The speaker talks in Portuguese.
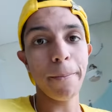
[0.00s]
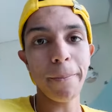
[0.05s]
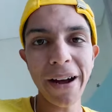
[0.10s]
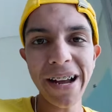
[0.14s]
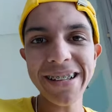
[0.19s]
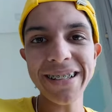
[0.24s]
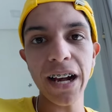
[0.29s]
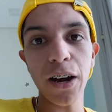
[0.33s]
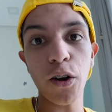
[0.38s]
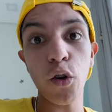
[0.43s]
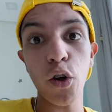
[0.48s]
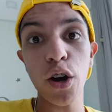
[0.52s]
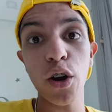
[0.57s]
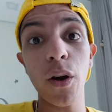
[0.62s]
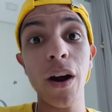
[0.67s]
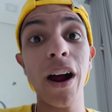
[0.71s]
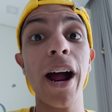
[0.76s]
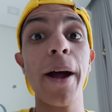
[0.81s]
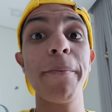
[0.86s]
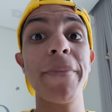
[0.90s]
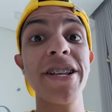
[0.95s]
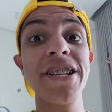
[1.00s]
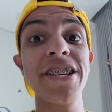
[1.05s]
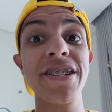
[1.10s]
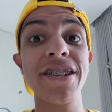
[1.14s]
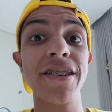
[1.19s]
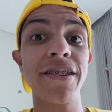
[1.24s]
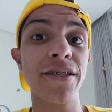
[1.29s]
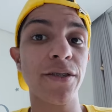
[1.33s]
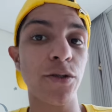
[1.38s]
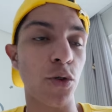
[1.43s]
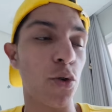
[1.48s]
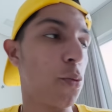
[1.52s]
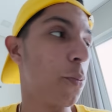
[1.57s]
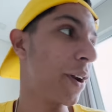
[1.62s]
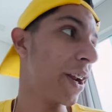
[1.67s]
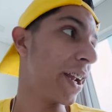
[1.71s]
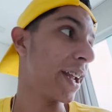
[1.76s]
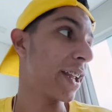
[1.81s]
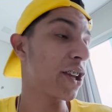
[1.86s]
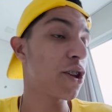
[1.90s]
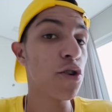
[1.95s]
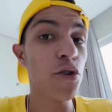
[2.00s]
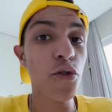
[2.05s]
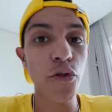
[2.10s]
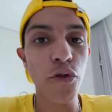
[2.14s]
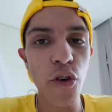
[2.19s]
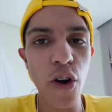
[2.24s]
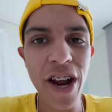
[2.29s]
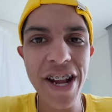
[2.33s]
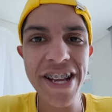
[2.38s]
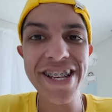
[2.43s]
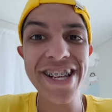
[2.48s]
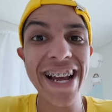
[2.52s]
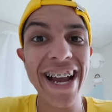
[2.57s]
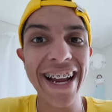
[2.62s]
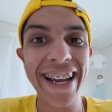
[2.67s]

Mas agora eu acabei de descobrir que o Void e a